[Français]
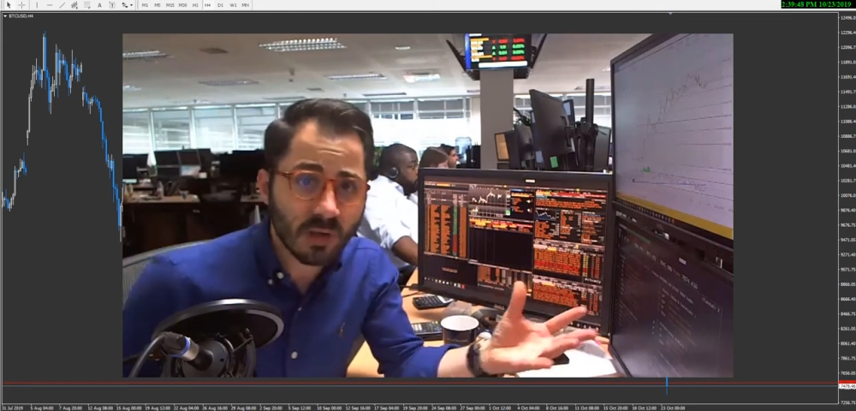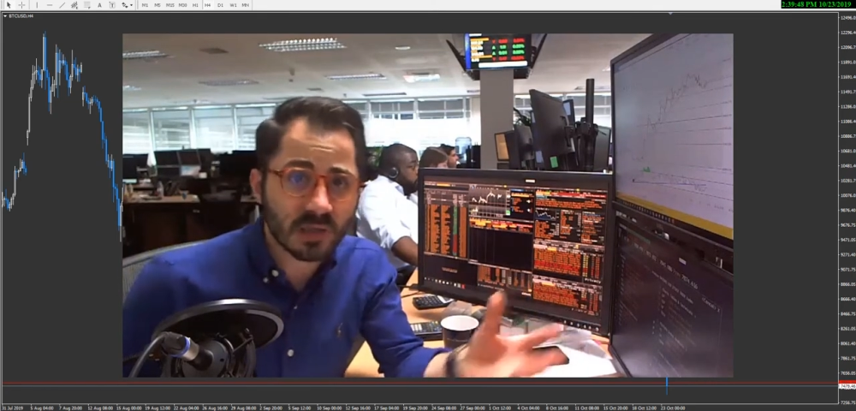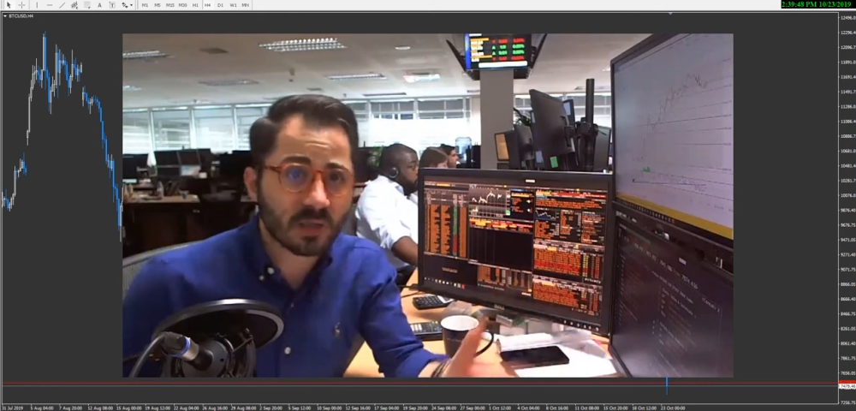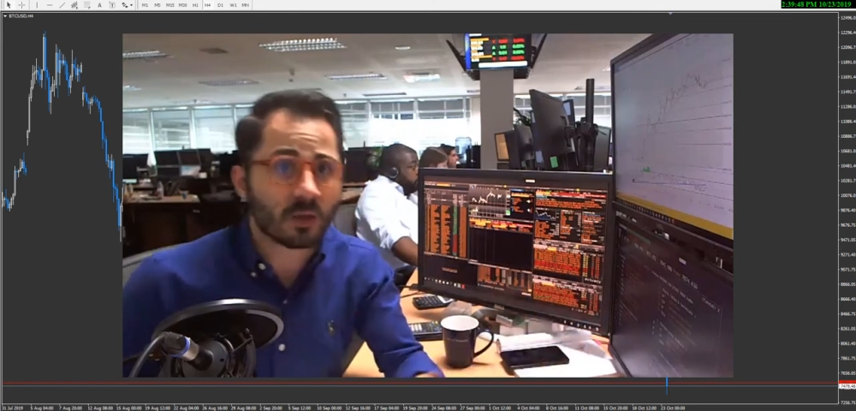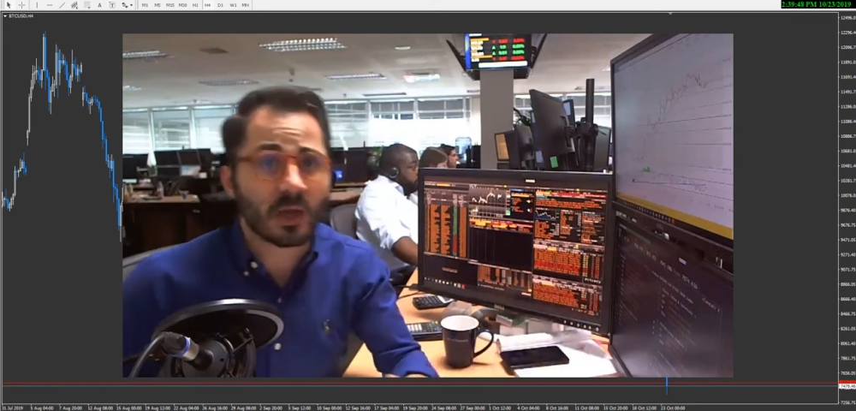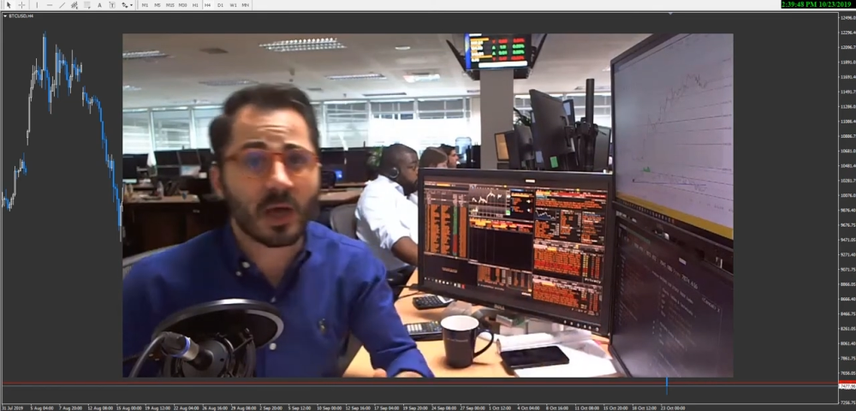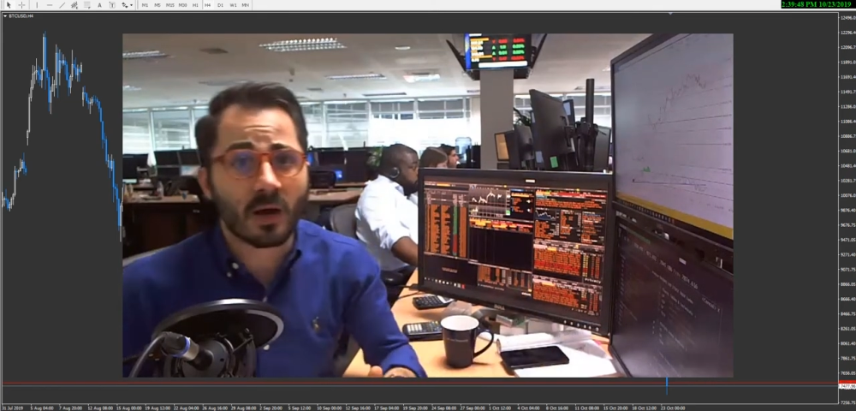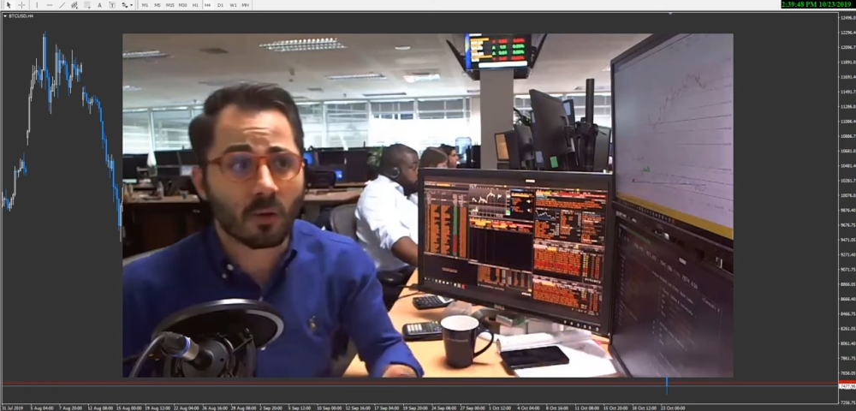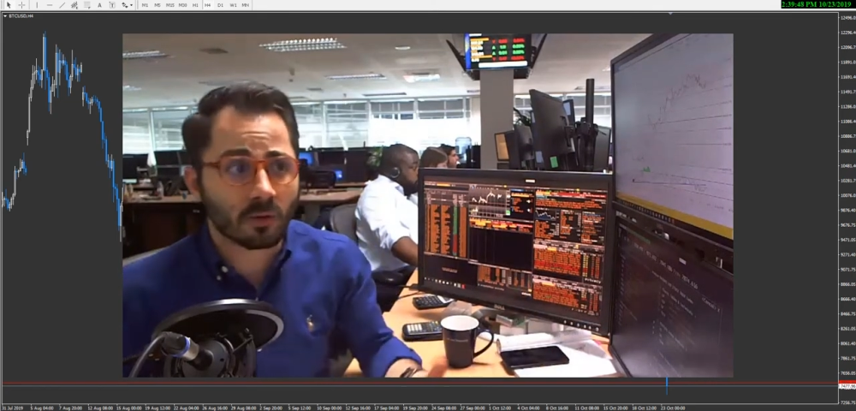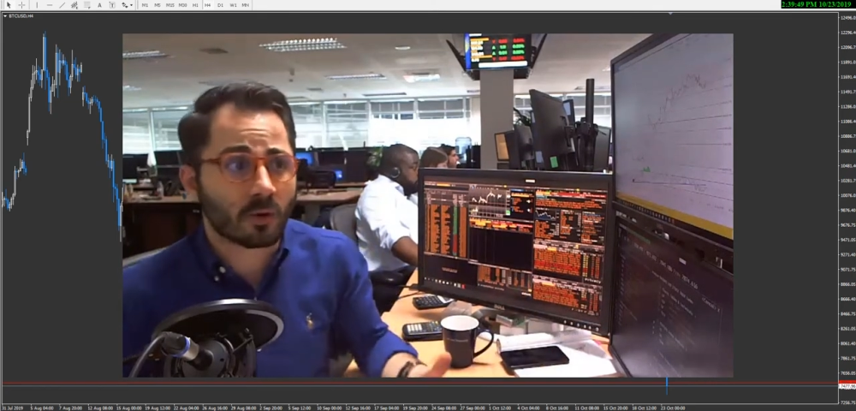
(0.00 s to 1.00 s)
ce qui donnerait
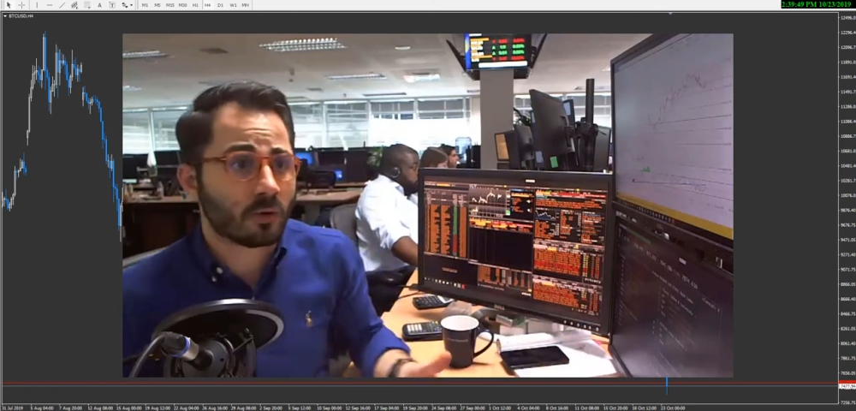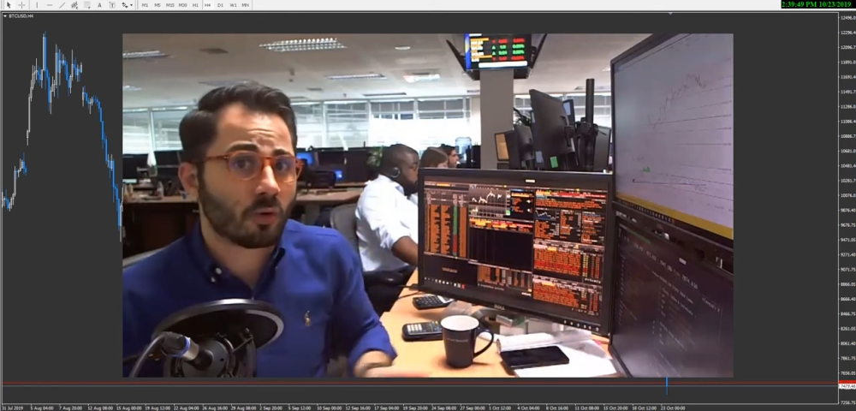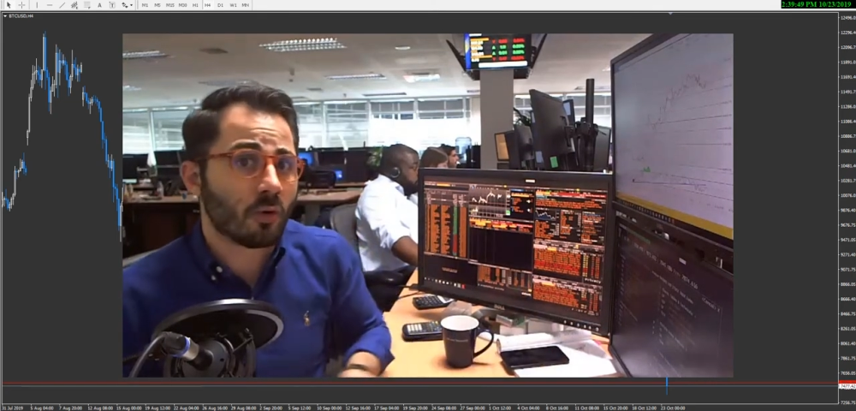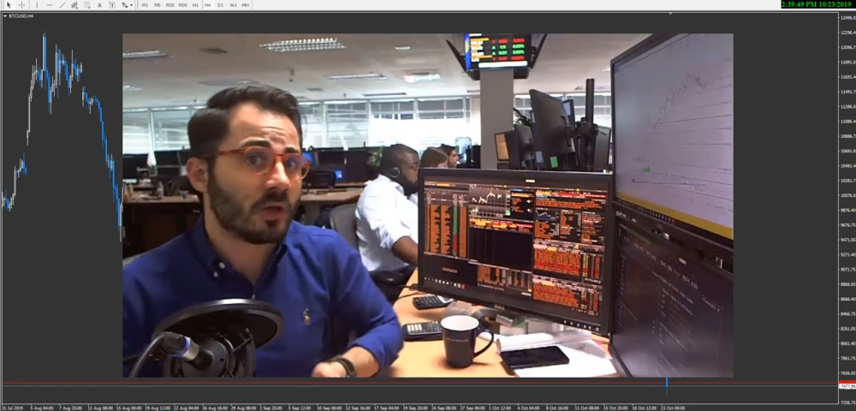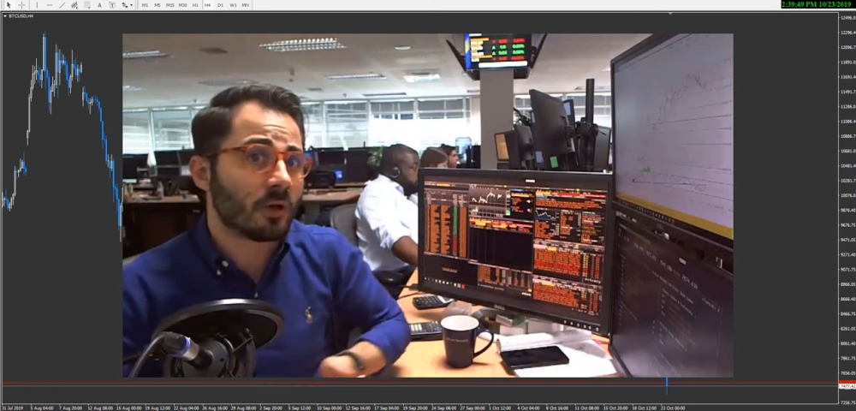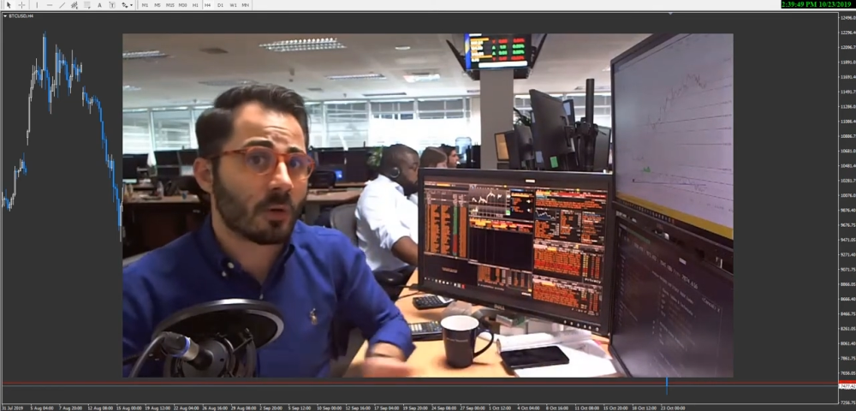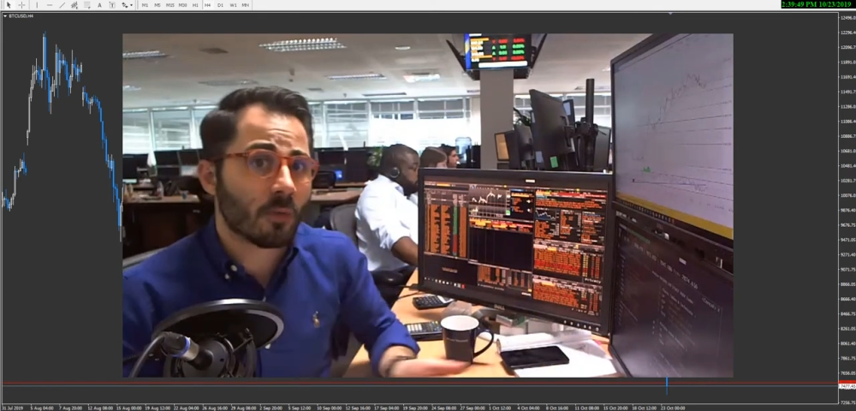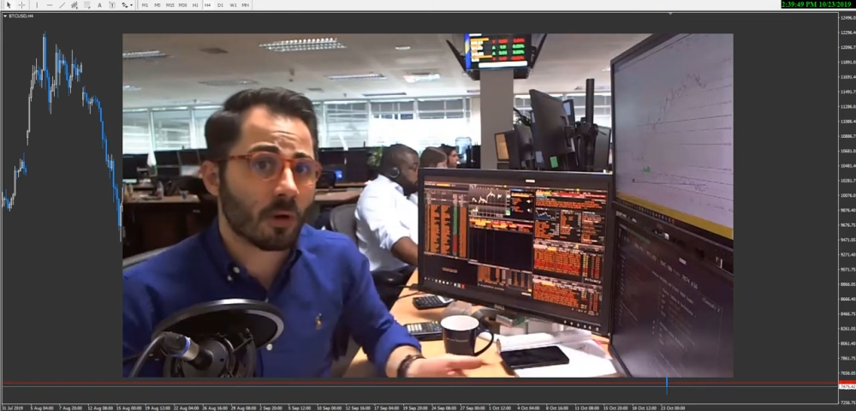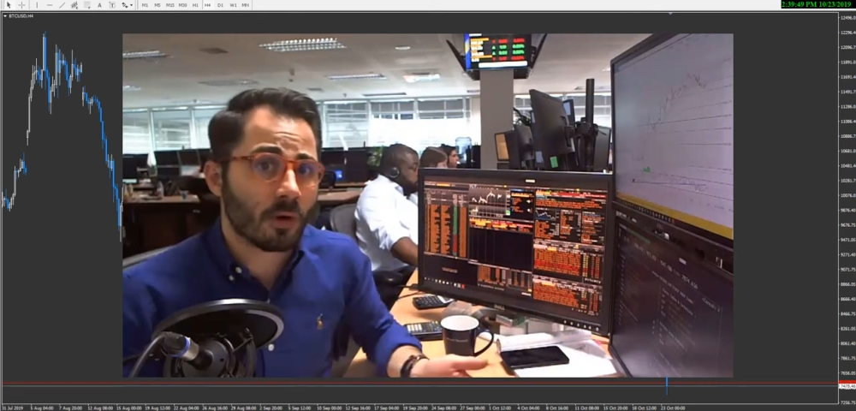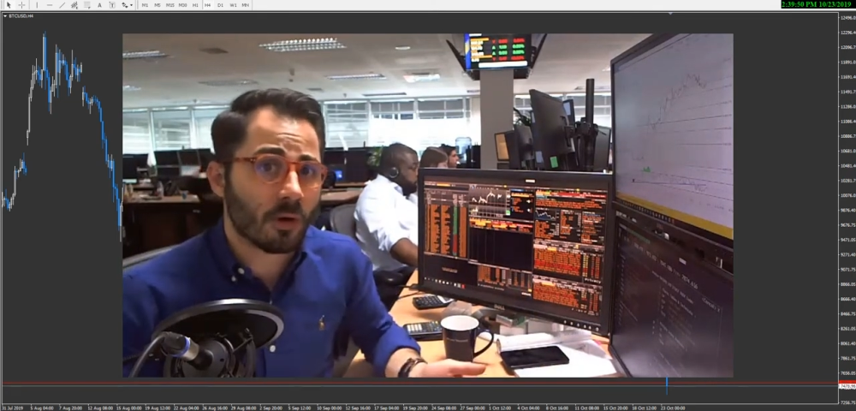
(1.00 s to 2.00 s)
à Londres du coup énormément